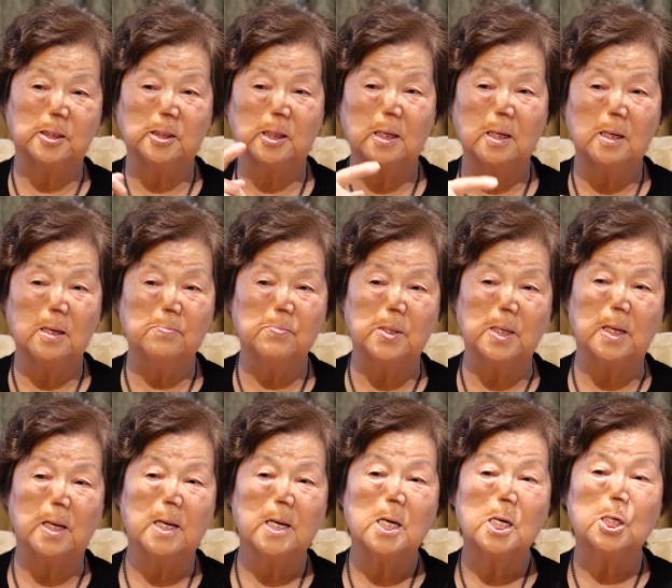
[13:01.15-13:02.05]

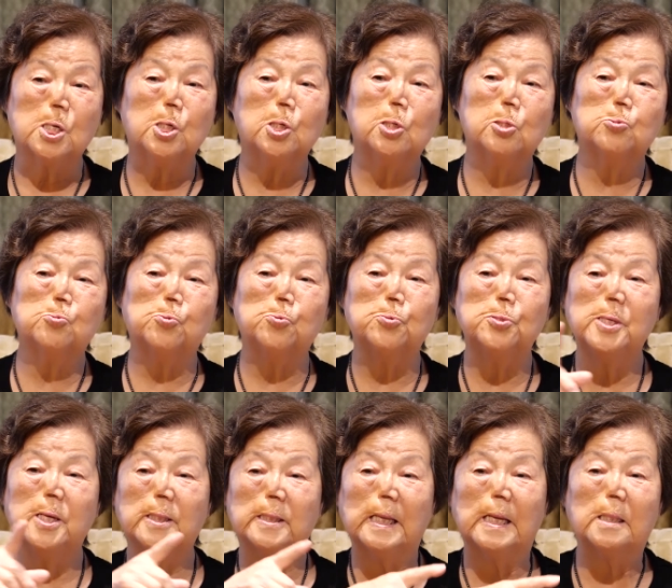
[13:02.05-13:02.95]
사람이 그
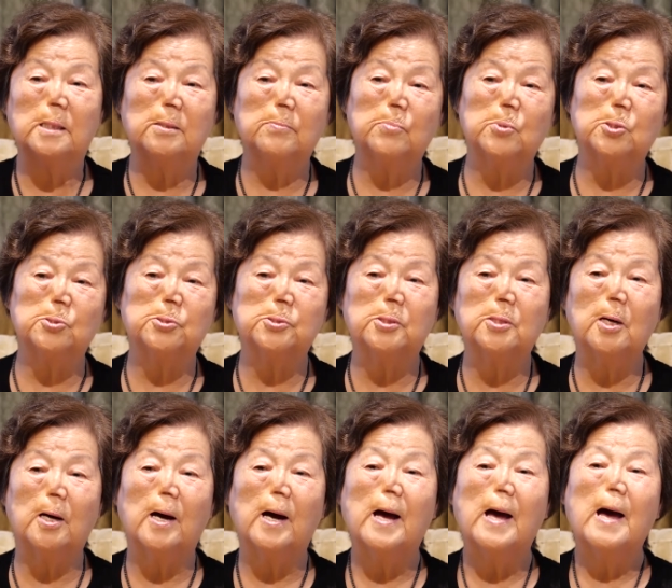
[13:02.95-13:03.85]
주위에
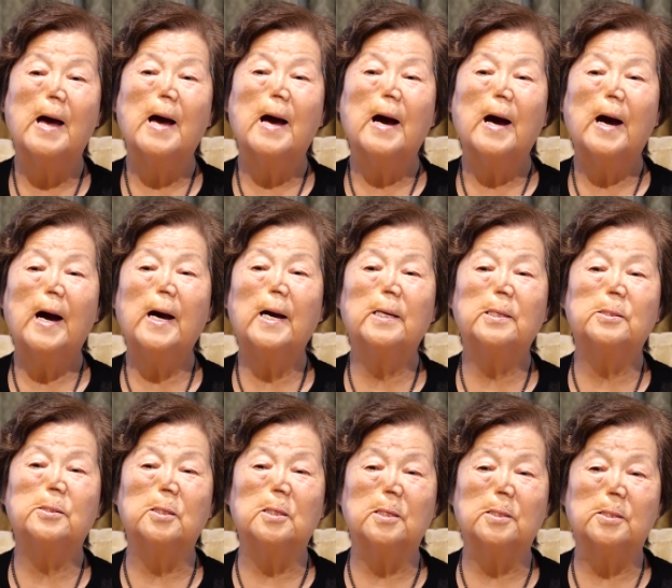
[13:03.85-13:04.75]
다니면서
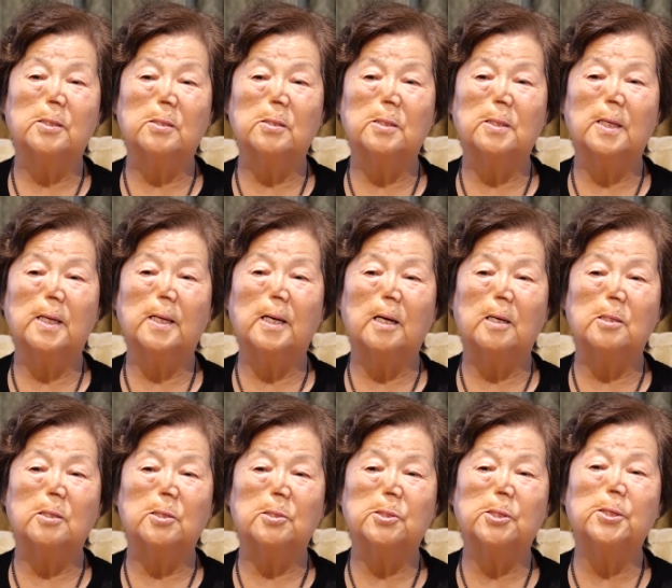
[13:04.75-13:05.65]
아이들 그러니까
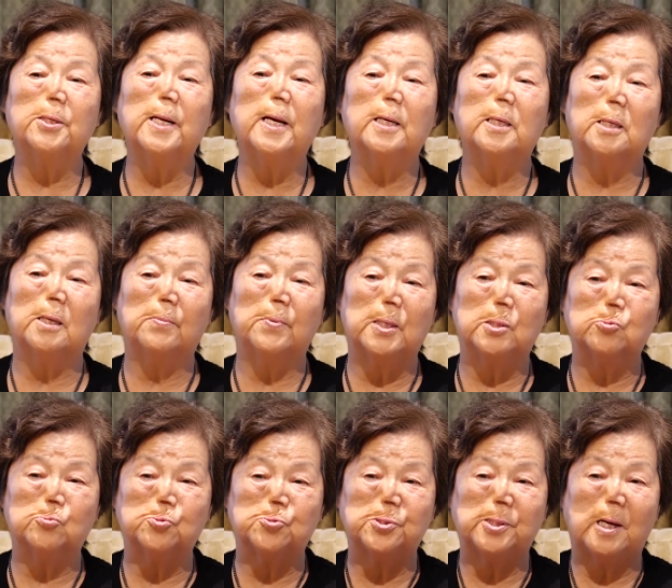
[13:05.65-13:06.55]
그 결핵
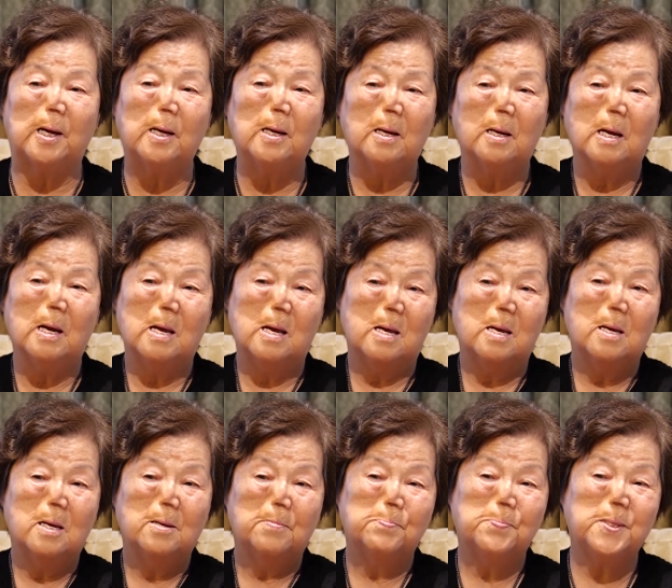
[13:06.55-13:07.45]
예방 주사
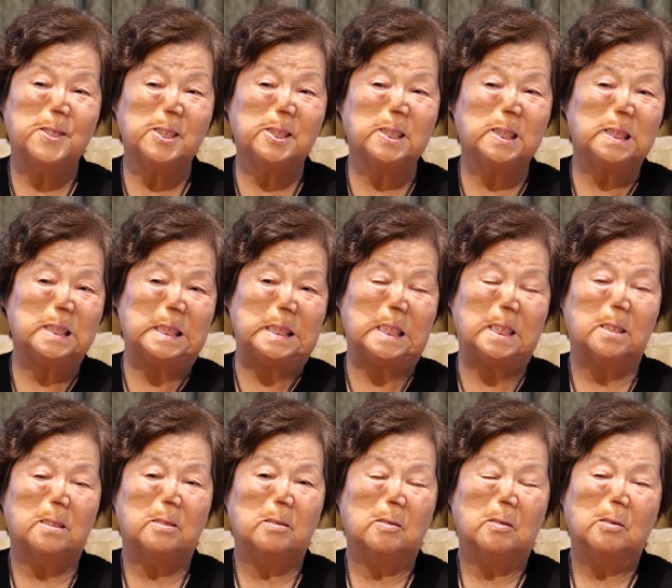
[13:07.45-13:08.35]
BCG
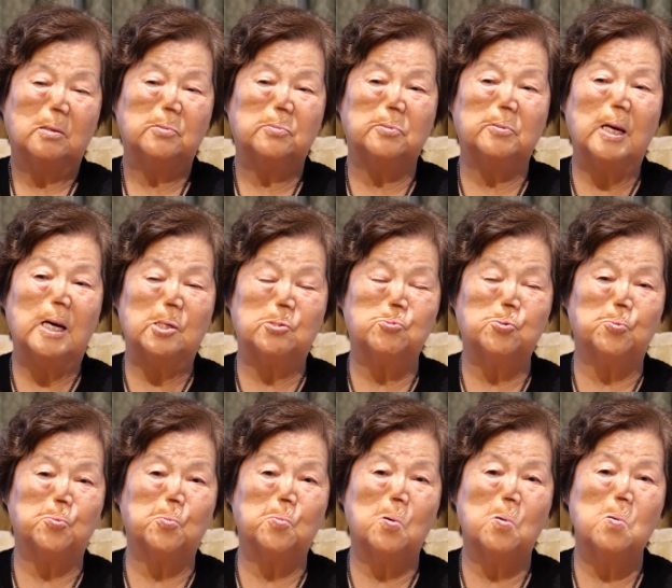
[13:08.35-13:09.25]
예.
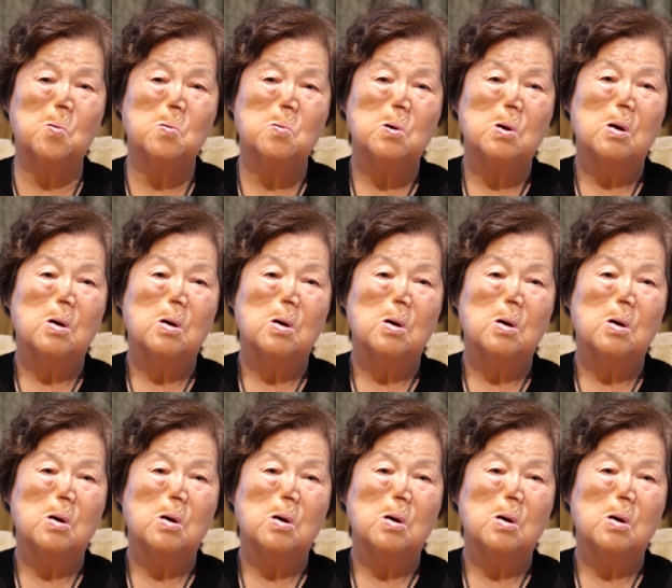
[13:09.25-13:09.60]
놔주고